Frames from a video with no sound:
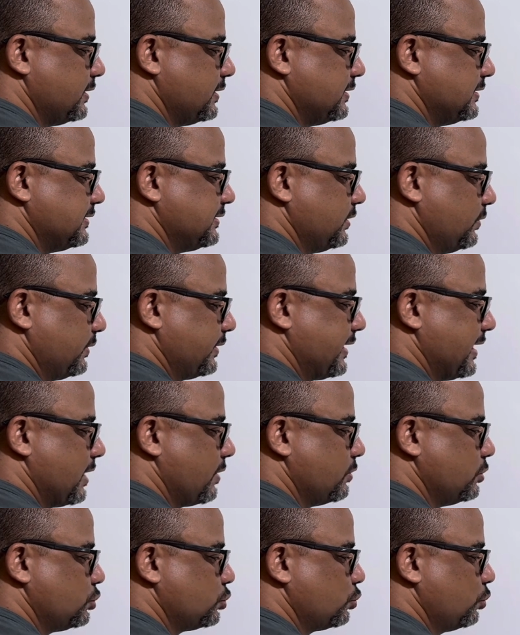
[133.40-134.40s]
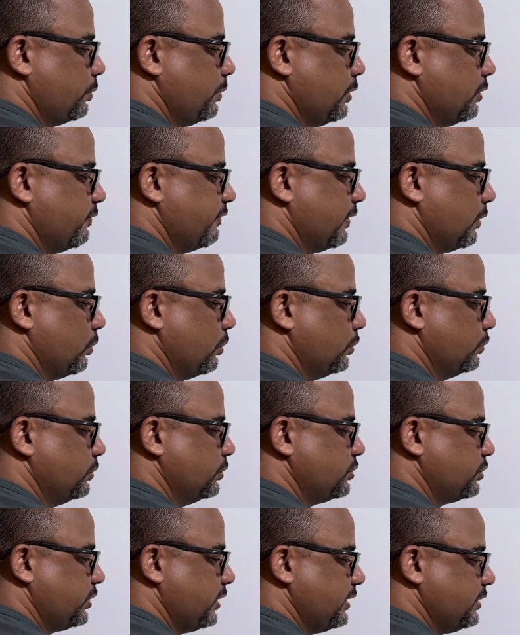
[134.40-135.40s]
Se eu quero descobrir o valor
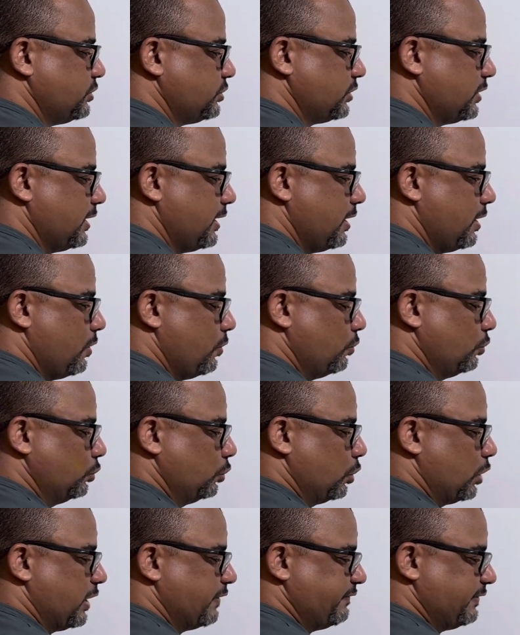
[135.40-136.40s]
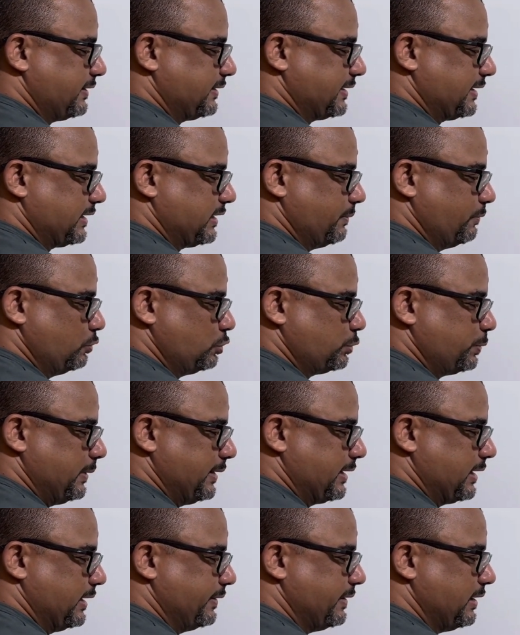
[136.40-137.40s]
do x, o 9 que está aqui
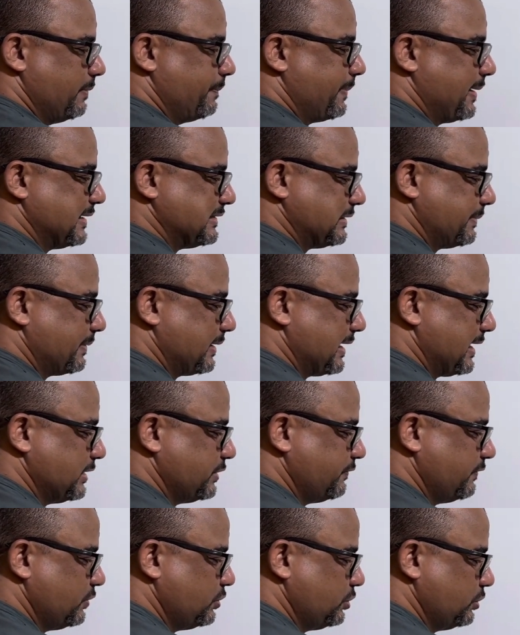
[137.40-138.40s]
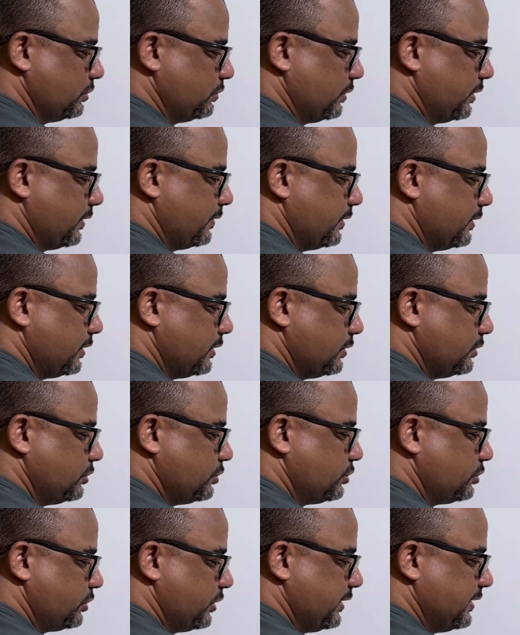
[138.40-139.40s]
multiplicando, ele passa para lá dividindo. Ó.
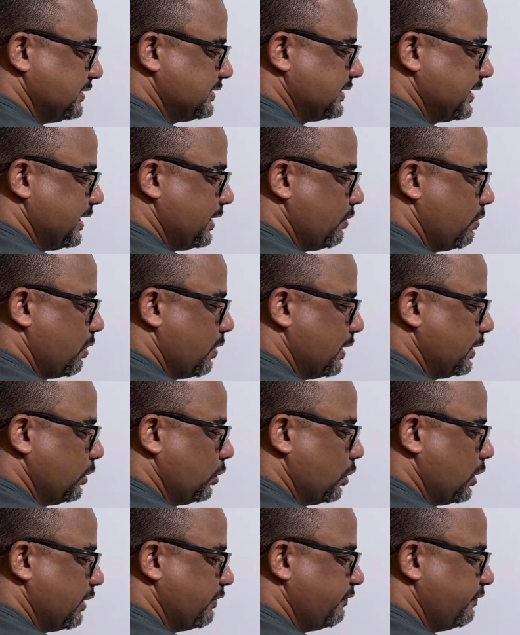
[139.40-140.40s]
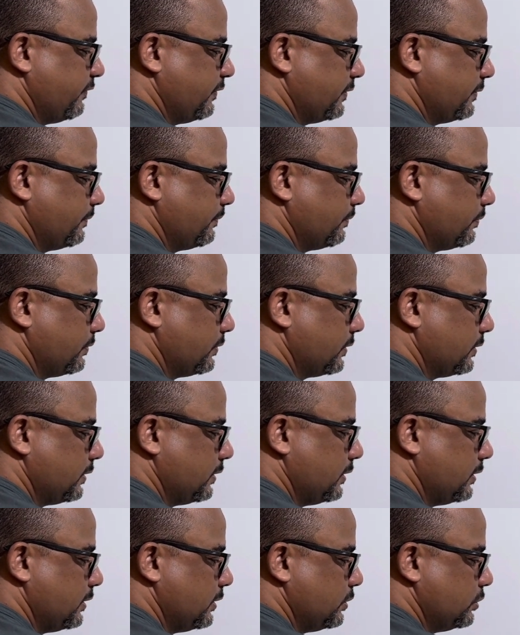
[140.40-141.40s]
x é igual a 9
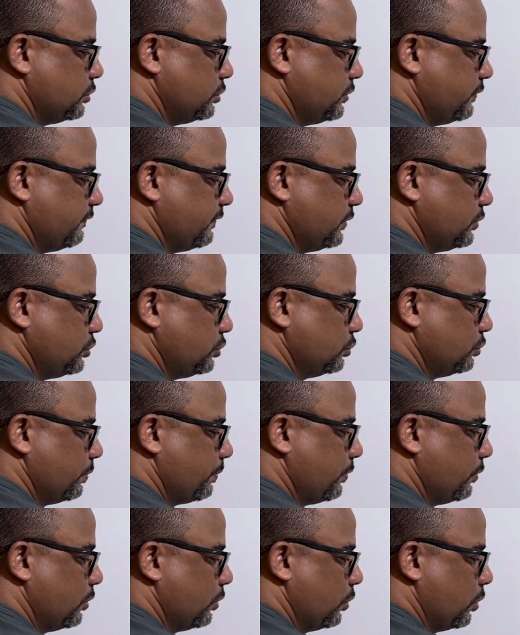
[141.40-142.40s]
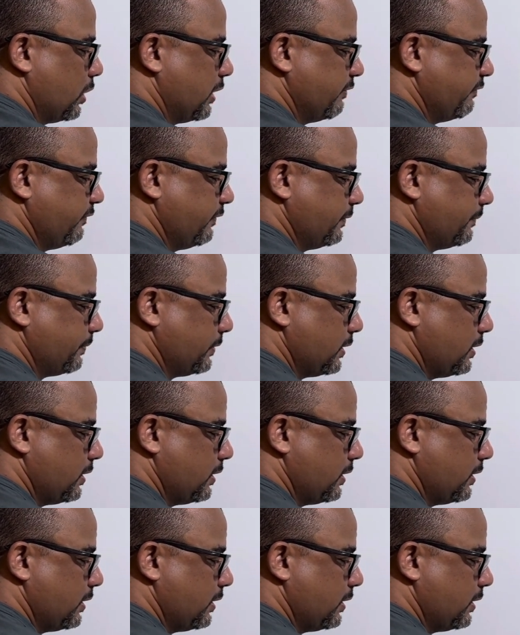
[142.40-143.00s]
dividido por 9.